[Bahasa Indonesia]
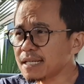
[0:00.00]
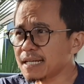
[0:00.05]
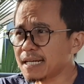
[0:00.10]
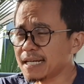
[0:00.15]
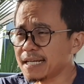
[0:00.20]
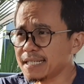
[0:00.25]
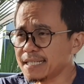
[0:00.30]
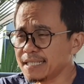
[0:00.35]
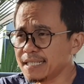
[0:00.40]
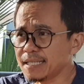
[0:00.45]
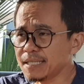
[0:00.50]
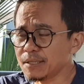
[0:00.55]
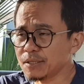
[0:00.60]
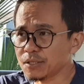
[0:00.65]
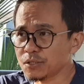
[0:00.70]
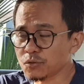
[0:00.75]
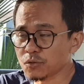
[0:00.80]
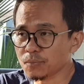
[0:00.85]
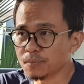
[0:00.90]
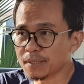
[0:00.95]
Nah,
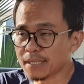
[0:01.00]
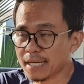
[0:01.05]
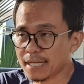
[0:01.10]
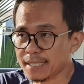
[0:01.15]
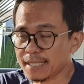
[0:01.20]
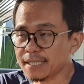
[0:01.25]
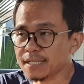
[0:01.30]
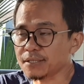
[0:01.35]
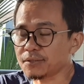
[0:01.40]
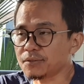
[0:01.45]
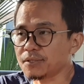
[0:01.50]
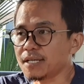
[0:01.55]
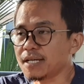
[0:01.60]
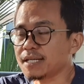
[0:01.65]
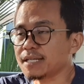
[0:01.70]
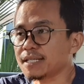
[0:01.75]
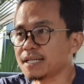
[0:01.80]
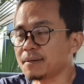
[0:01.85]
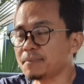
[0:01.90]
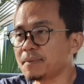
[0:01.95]
ini cukup menarik gitu
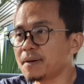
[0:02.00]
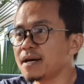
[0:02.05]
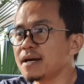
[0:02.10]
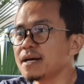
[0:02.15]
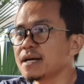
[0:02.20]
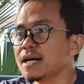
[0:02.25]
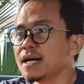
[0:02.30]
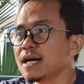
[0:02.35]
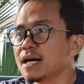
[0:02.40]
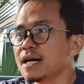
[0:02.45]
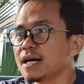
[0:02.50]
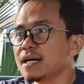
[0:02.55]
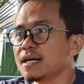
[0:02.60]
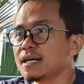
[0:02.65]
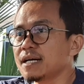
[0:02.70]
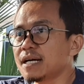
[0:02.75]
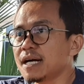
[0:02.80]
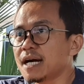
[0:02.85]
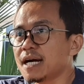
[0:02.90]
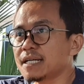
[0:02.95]
ya. Kenapa?
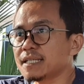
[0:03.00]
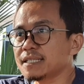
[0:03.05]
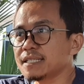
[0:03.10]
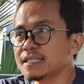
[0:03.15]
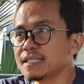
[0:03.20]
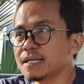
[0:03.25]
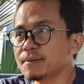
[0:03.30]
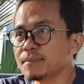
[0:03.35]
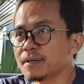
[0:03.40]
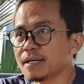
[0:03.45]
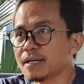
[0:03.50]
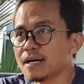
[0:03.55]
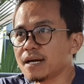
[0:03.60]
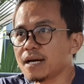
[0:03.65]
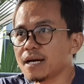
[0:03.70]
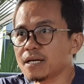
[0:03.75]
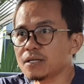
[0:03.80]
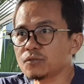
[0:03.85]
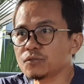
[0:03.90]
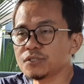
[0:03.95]
Uh, artinya
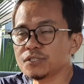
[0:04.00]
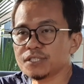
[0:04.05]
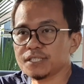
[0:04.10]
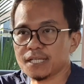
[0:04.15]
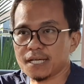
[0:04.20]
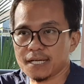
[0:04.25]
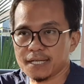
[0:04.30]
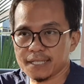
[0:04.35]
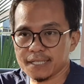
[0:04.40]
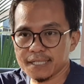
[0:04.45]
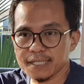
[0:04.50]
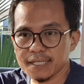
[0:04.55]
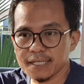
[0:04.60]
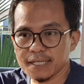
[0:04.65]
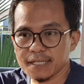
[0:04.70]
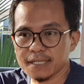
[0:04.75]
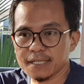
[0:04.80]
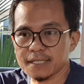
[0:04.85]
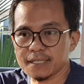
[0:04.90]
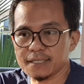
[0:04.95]
mereka harus cari
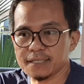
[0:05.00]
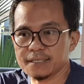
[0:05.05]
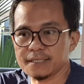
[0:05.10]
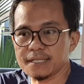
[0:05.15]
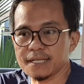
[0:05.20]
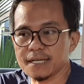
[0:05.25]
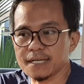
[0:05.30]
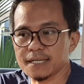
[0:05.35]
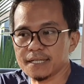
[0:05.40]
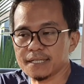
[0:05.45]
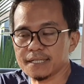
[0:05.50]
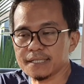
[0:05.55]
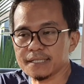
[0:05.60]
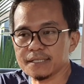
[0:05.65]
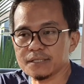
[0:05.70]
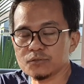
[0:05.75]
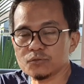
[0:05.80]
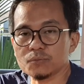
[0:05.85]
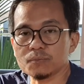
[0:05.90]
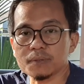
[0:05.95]
uh,
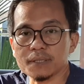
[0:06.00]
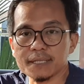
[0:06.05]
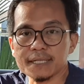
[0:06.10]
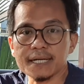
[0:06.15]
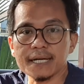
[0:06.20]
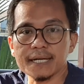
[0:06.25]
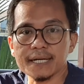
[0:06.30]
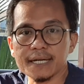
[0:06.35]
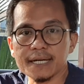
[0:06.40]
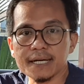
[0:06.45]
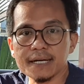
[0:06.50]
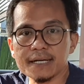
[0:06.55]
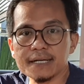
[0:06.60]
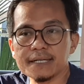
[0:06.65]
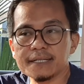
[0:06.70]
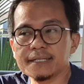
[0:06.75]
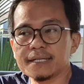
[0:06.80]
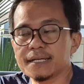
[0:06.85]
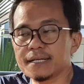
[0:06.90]
dari sumber daya